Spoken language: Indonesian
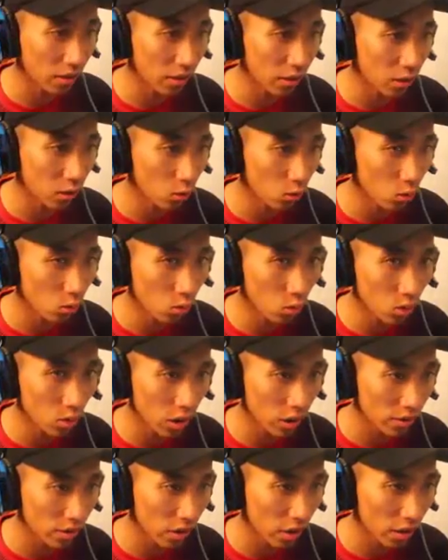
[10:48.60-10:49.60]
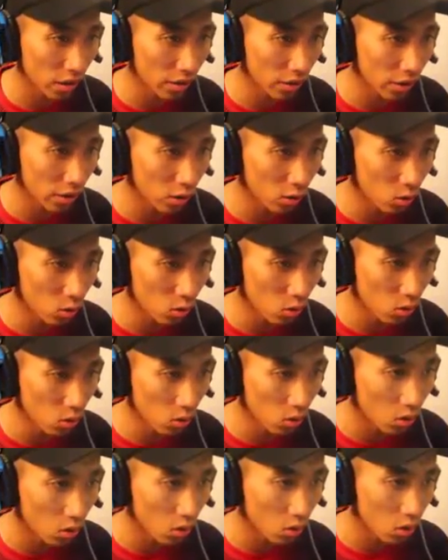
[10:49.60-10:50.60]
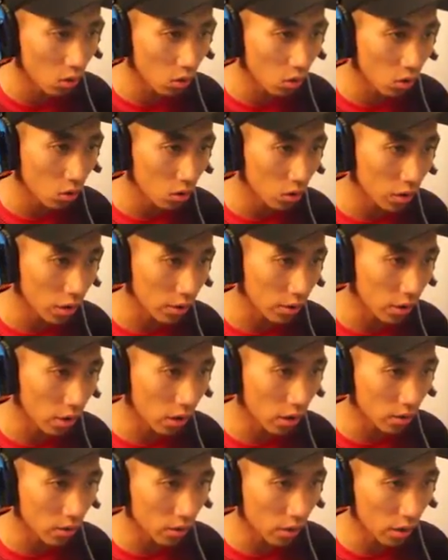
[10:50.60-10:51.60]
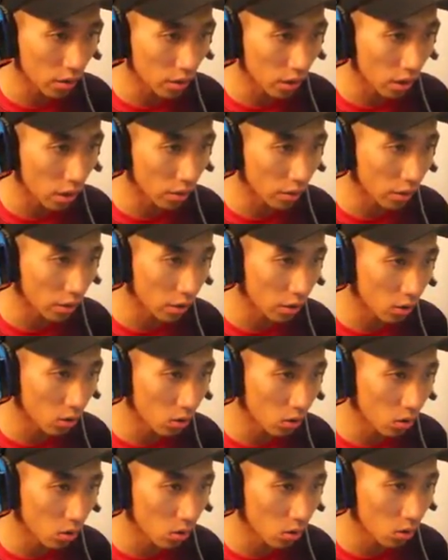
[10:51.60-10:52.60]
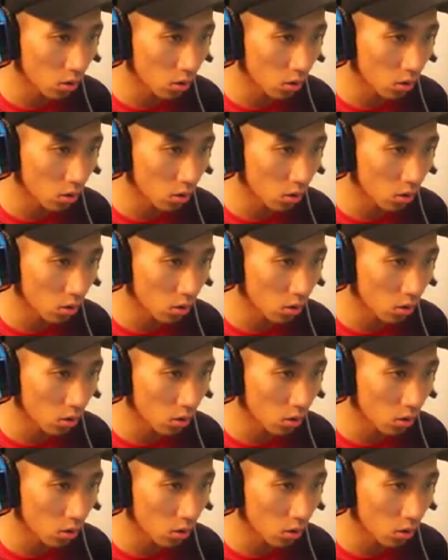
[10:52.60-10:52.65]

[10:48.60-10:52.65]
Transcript: anjing itu cancan anjing itu cancan cancan anjing itu